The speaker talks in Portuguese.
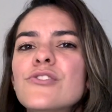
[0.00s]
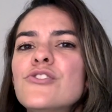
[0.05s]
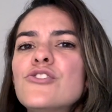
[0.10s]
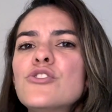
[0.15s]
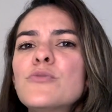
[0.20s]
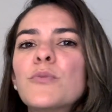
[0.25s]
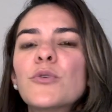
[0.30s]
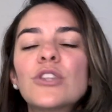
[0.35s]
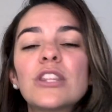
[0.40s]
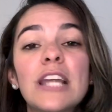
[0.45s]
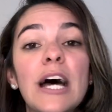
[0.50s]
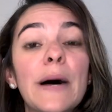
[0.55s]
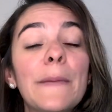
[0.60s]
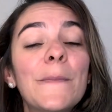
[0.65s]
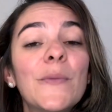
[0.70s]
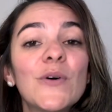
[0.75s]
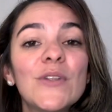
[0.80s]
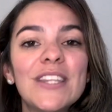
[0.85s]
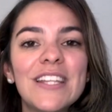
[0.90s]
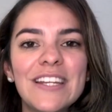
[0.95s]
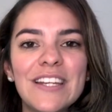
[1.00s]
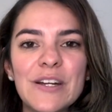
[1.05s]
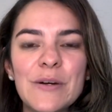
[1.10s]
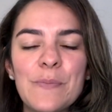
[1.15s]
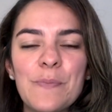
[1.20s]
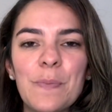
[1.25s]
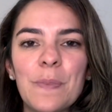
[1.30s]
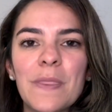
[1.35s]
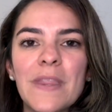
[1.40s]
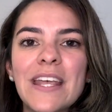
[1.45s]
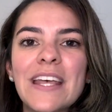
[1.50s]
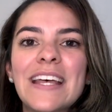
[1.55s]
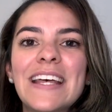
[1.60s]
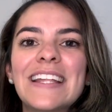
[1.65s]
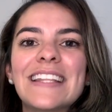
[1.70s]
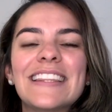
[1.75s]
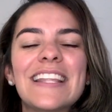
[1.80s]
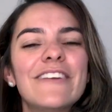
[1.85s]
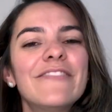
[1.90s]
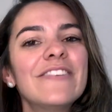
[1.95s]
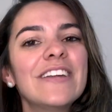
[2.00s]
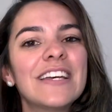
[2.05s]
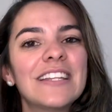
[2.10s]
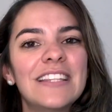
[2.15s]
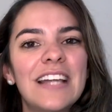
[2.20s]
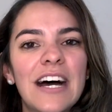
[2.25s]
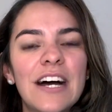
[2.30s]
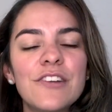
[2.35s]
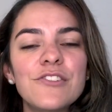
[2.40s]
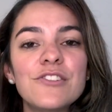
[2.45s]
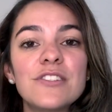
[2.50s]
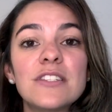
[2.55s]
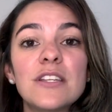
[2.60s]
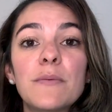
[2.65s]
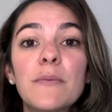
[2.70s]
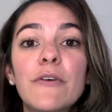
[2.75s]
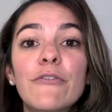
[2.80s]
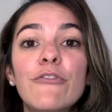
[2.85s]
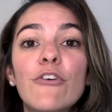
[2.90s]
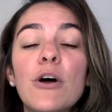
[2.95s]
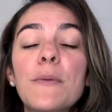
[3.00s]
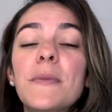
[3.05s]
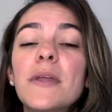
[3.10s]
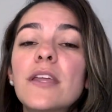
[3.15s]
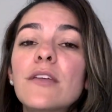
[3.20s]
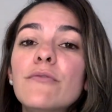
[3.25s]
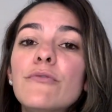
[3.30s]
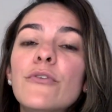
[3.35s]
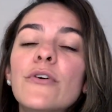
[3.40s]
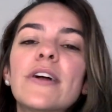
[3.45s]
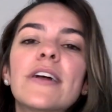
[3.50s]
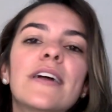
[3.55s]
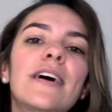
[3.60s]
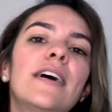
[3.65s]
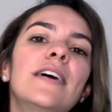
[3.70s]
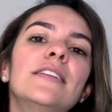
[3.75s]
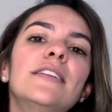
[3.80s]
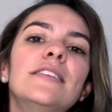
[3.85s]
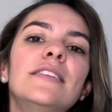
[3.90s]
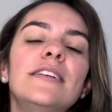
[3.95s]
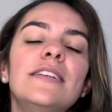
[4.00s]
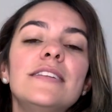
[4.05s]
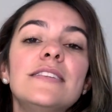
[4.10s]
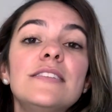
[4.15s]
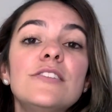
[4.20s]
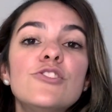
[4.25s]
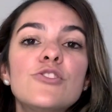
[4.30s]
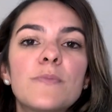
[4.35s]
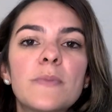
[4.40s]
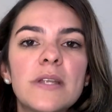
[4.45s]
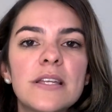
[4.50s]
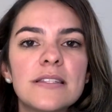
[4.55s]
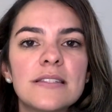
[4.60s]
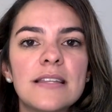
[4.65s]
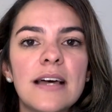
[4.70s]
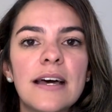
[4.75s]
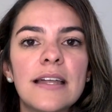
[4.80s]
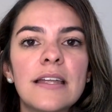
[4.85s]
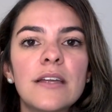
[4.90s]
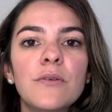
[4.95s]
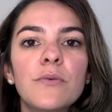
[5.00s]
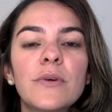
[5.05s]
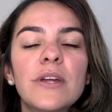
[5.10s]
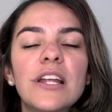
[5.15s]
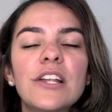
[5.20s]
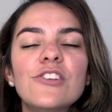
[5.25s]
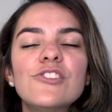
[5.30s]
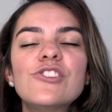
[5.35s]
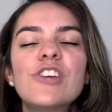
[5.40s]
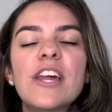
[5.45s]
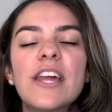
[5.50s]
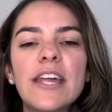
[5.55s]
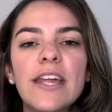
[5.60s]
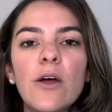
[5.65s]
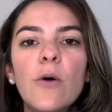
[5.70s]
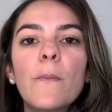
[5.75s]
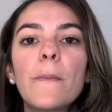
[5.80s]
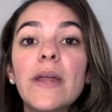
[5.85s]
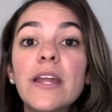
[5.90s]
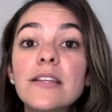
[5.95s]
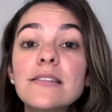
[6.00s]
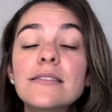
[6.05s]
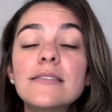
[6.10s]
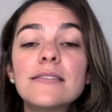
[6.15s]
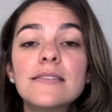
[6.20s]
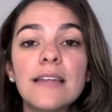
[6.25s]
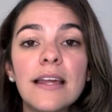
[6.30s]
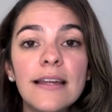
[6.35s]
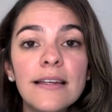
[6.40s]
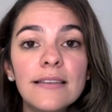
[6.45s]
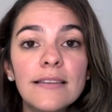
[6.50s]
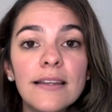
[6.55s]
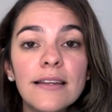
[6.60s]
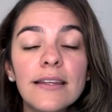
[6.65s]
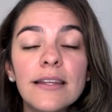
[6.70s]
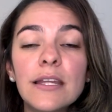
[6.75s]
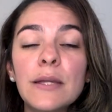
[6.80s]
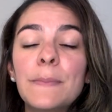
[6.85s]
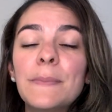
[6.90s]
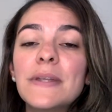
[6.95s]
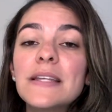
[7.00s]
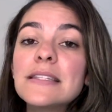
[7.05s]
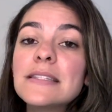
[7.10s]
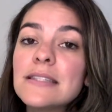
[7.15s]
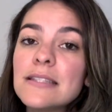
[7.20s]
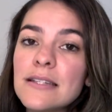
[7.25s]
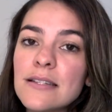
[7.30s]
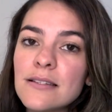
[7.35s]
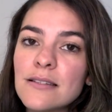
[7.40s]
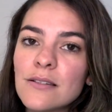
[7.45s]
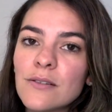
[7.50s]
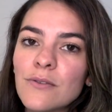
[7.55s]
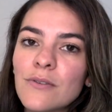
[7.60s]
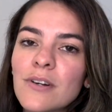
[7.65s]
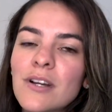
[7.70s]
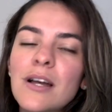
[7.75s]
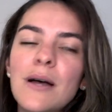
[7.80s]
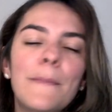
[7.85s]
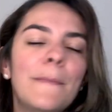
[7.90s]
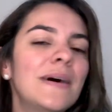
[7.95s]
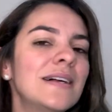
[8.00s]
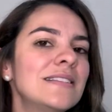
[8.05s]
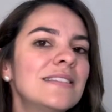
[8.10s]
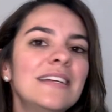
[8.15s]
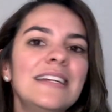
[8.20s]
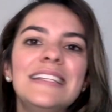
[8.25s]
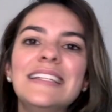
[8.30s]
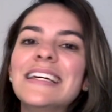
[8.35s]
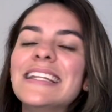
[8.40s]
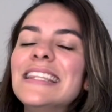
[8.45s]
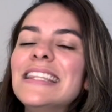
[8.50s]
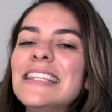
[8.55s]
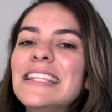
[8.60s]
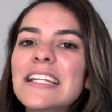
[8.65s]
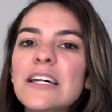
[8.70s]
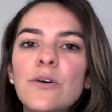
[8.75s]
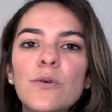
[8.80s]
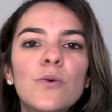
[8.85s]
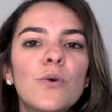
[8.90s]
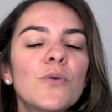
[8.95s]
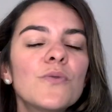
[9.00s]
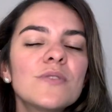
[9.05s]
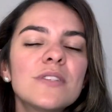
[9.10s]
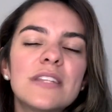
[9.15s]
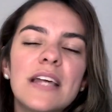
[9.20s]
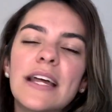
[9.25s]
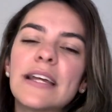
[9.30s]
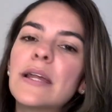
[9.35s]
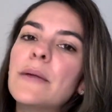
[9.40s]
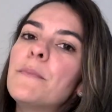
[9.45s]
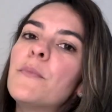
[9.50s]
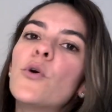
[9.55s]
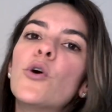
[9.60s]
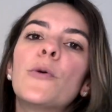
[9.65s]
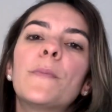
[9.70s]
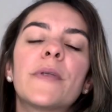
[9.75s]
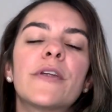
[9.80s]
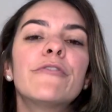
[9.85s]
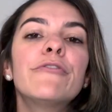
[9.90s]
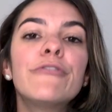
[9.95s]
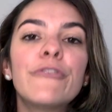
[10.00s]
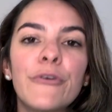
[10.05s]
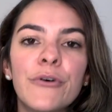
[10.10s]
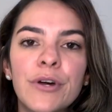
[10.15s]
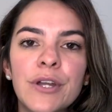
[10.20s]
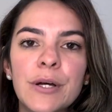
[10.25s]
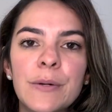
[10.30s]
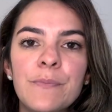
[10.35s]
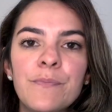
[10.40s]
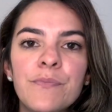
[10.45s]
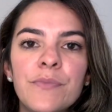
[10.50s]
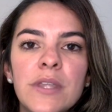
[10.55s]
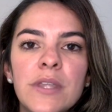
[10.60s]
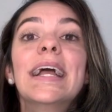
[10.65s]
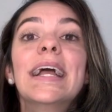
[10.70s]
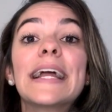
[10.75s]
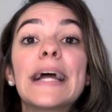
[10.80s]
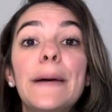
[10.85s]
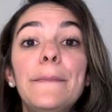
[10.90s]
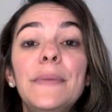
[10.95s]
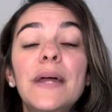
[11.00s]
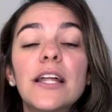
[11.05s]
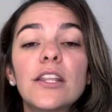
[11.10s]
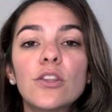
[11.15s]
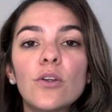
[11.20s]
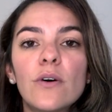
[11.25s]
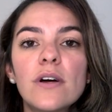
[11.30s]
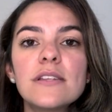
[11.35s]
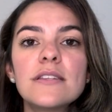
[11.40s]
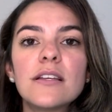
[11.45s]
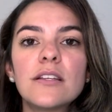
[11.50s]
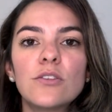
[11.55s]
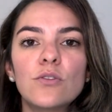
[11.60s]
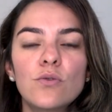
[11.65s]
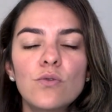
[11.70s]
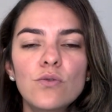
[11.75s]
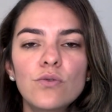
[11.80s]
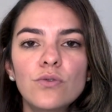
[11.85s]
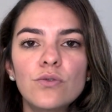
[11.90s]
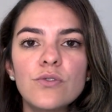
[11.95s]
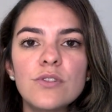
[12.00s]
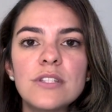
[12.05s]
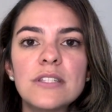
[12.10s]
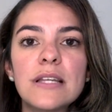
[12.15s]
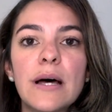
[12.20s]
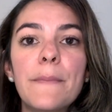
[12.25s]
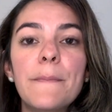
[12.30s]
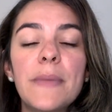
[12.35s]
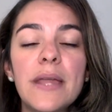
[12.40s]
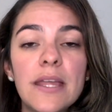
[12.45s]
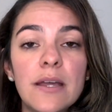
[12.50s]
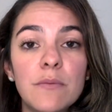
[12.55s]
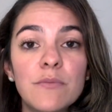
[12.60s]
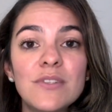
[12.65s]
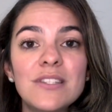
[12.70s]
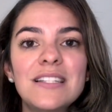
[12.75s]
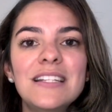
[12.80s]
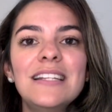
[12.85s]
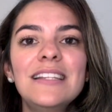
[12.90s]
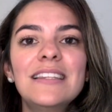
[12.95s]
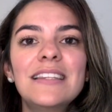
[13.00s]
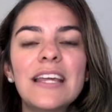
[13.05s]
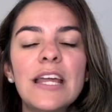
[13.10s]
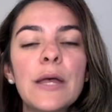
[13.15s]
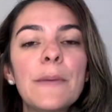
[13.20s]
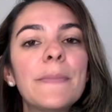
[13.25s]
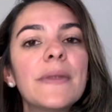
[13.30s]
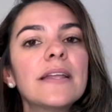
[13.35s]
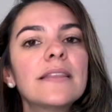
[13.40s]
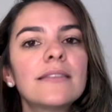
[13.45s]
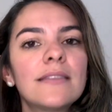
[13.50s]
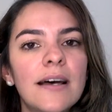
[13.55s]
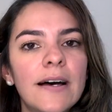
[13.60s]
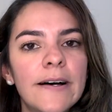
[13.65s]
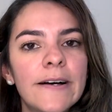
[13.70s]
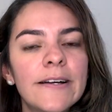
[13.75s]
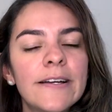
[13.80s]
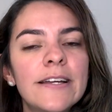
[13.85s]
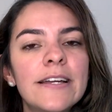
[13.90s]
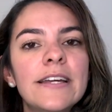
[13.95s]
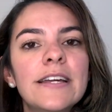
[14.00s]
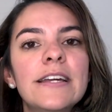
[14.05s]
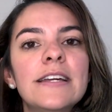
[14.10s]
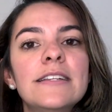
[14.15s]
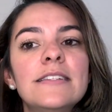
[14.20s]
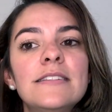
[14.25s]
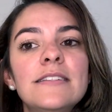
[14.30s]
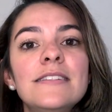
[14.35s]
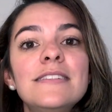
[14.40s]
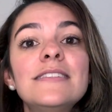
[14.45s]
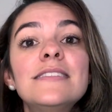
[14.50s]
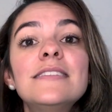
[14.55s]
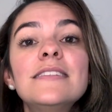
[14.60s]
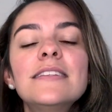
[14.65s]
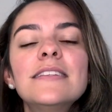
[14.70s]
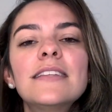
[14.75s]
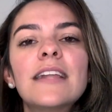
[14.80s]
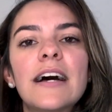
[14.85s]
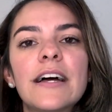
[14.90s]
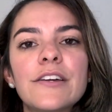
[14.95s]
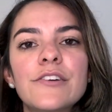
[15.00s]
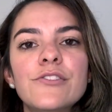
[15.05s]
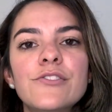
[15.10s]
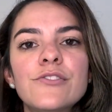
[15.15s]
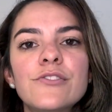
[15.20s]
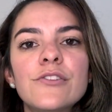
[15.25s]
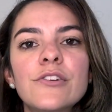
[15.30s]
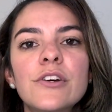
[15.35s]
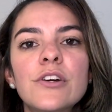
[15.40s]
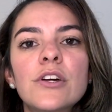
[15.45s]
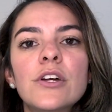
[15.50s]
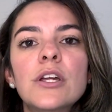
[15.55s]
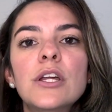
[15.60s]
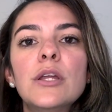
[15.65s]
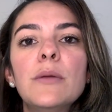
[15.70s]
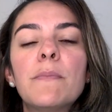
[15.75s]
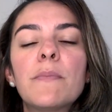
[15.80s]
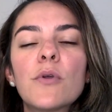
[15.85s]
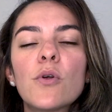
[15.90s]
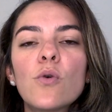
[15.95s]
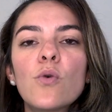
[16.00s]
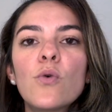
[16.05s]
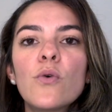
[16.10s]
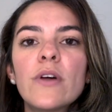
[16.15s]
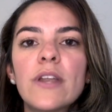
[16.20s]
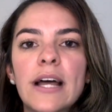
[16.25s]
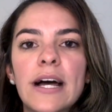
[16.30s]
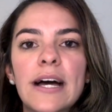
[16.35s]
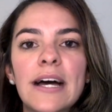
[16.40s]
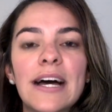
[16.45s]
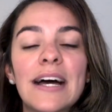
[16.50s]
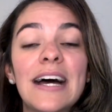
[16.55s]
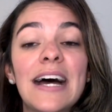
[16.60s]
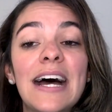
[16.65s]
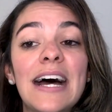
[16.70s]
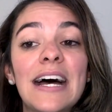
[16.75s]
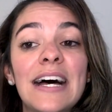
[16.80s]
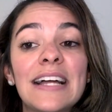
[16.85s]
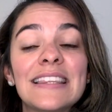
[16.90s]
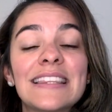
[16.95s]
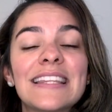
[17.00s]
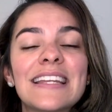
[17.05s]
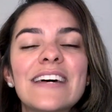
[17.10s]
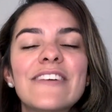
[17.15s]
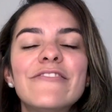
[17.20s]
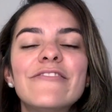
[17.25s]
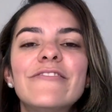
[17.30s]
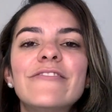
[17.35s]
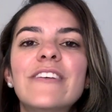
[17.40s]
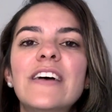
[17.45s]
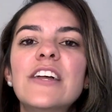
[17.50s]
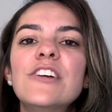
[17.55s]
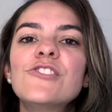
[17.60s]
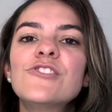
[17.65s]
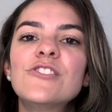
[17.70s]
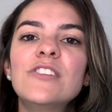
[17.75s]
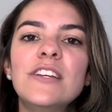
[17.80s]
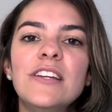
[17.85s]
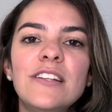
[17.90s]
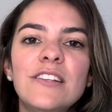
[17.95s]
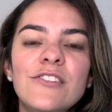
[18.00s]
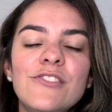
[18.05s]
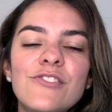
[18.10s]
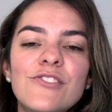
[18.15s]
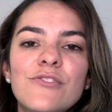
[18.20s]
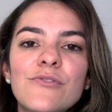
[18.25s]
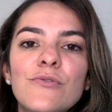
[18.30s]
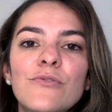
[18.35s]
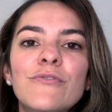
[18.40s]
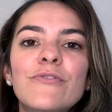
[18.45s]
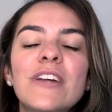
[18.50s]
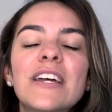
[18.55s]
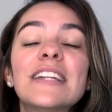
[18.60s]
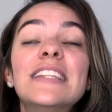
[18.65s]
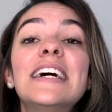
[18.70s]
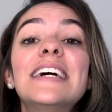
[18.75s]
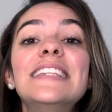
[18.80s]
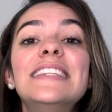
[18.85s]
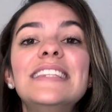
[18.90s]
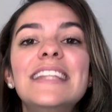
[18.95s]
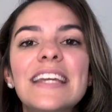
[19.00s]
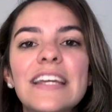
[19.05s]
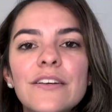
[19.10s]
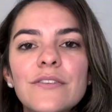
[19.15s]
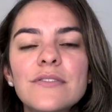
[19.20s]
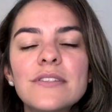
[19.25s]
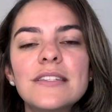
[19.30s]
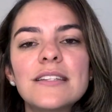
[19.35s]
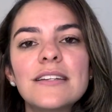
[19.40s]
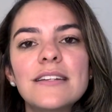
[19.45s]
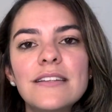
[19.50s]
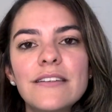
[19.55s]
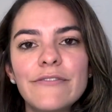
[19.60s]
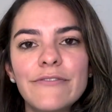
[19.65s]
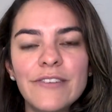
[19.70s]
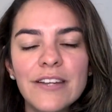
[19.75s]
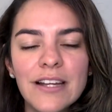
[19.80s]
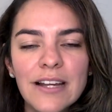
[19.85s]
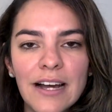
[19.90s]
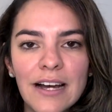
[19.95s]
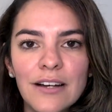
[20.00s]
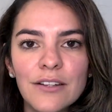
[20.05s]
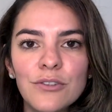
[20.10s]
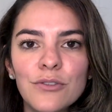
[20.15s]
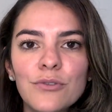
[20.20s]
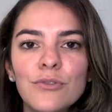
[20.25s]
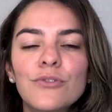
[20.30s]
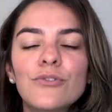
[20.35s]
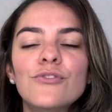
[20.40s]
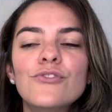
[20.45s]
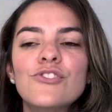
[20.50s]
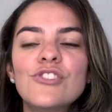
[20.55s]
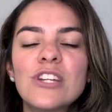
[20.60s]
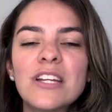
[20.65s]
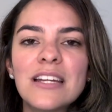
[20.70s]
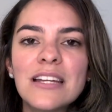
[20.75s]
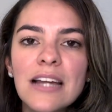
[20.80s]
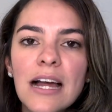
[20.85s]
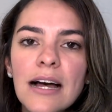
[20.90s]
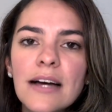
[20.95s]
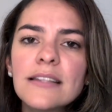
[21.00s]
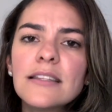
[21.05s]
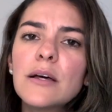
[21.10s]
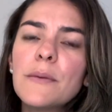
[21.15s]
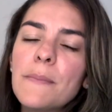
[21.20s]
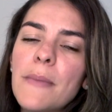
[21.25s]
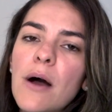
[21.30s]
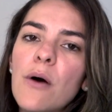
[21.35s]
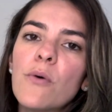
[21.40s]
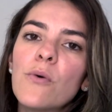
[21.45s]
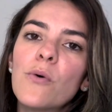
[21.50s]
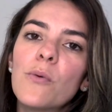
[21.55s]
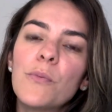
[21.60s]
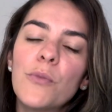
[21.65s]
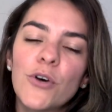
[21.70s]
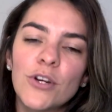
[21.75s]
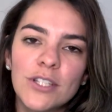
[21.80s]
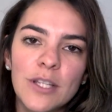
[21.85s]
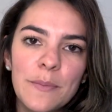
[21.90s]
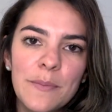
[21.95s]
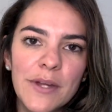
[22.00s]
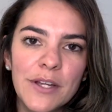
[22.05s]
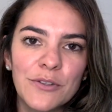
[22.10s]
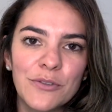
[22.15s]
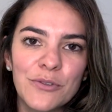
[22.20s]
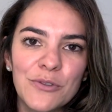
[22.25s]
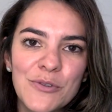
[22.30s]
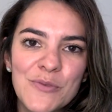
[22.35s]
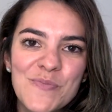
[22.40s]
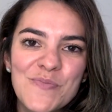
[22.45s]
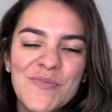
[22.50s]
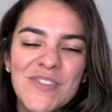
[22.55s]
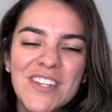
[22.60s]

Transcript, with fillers: disputar poder na verdade, isso é uma forma equivocada deles expressarem o que eles realmente sentem e precisam, mas ainda não conseguem pôr para fora. Cabe a nós adultos sabermos interpretar esses sinais e procurar, através deles, o verdadeiro significado de cada mau comportamento.